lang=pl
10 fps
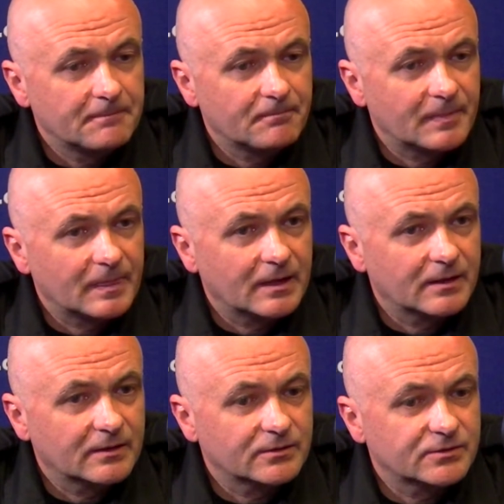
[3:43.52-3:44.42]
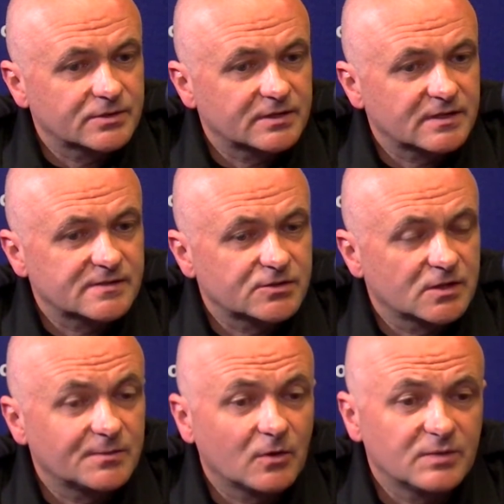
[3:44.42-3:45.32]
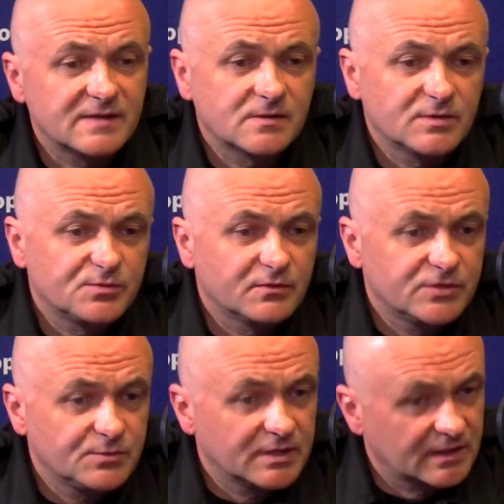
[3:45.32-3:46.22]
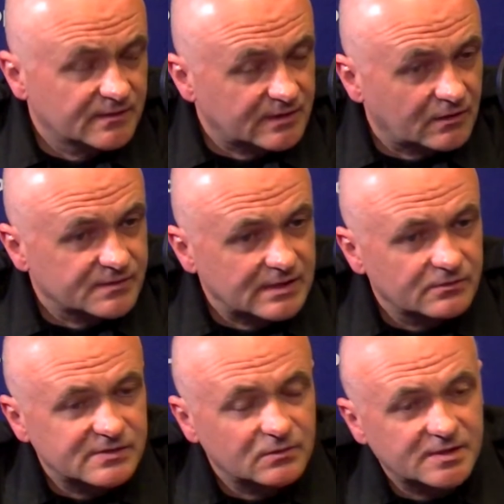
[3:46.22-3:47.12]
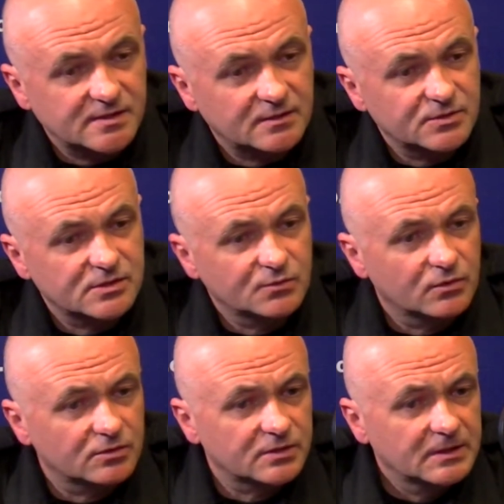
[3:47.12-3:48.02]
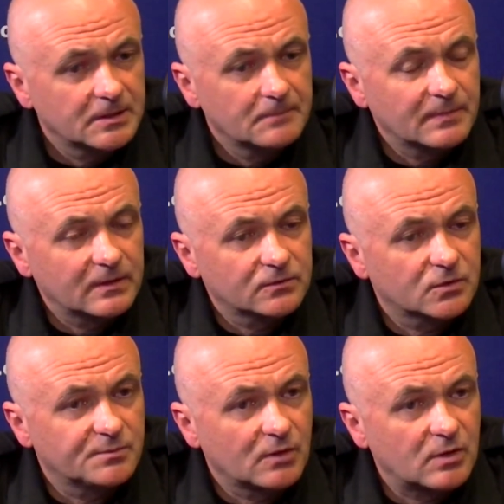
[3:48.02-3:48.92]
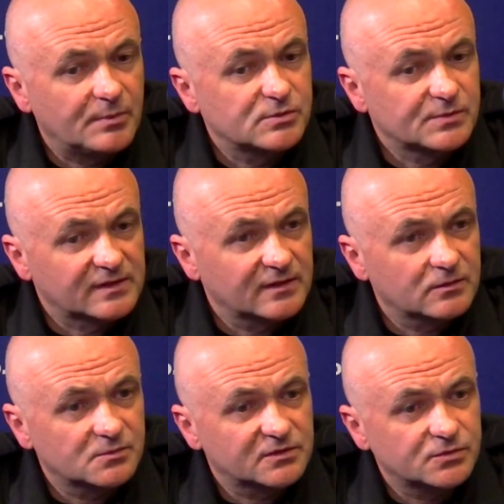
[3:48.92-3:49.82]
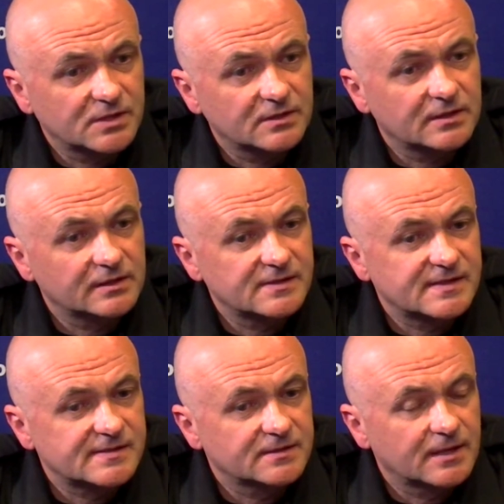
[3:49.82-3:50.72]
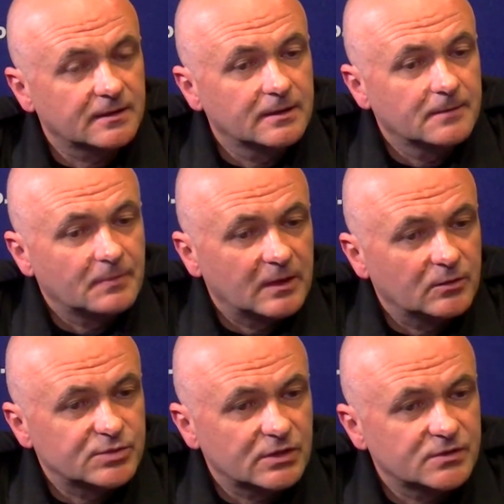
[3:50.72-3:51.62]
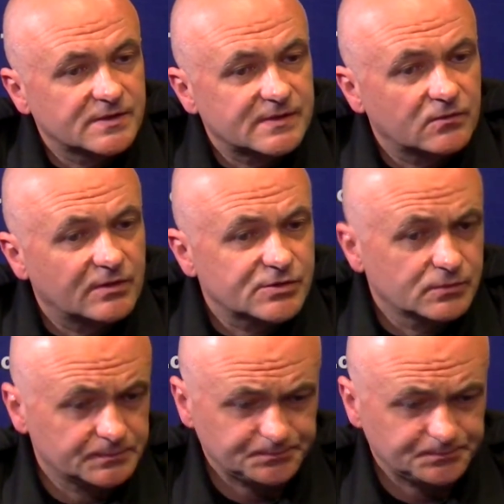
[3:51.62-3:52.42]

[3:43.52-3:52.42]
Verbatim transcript: mm, e, że takie zdarzenie miało miejsce. Mieliśmy w zimie taki, taką samą sytuację. Tam jeszcze był kot, który miał łapę przemarzniętą do studzienki kanalizacyjnej. E, przechodzień zauważył